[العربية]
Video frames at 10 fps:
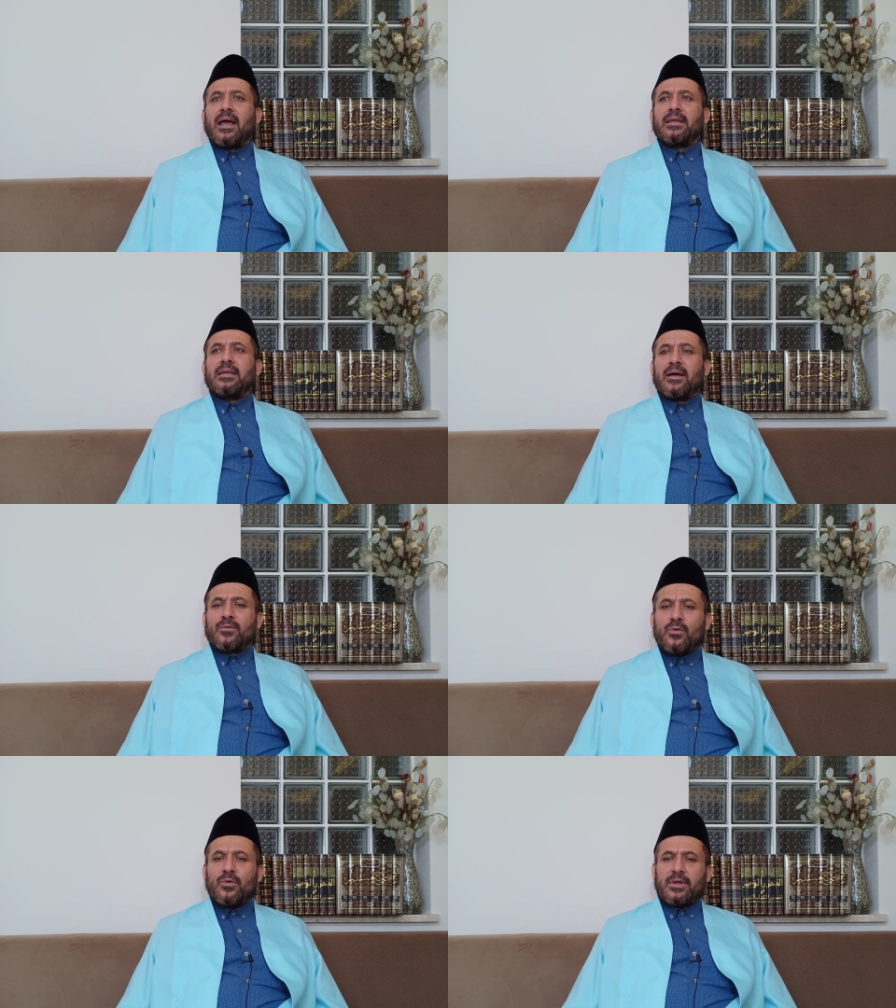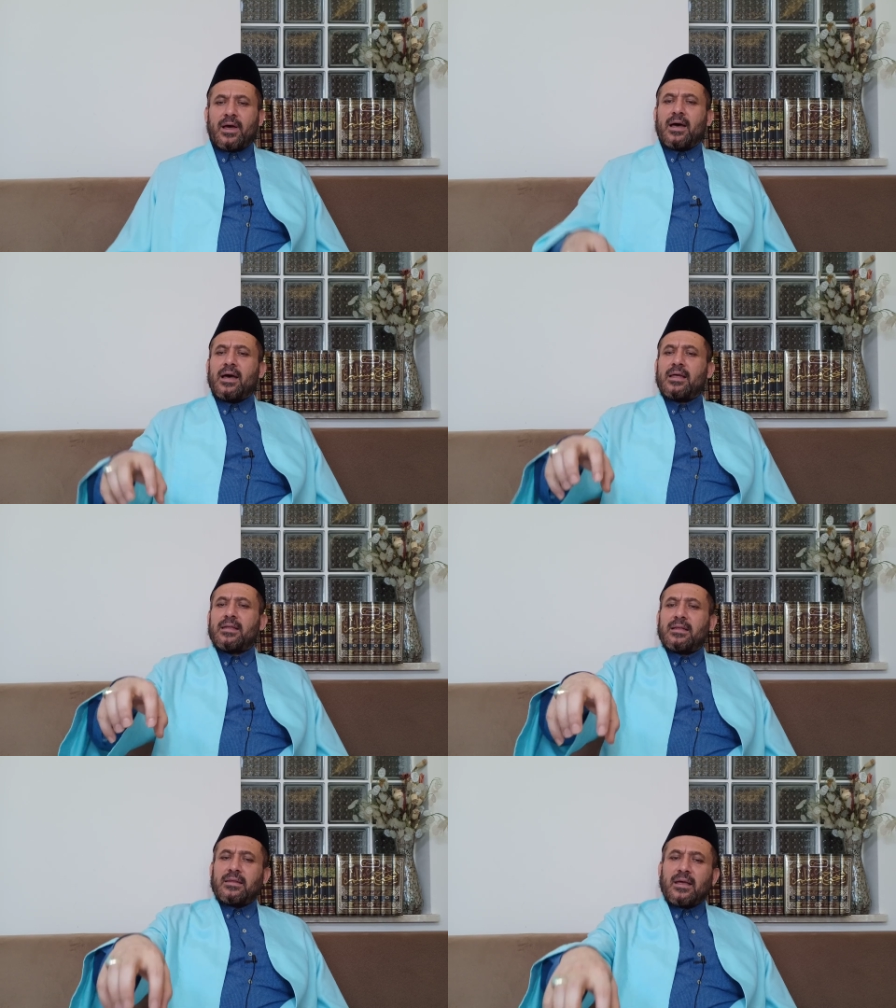أن يكون هذا
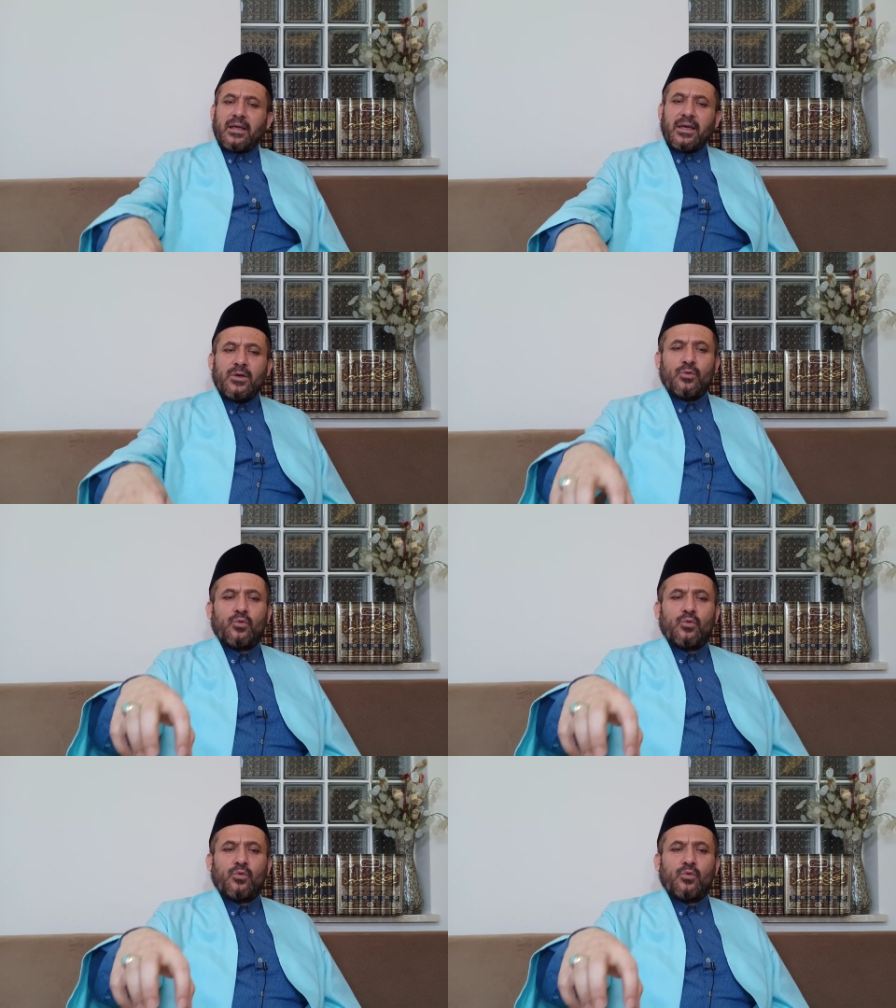التدين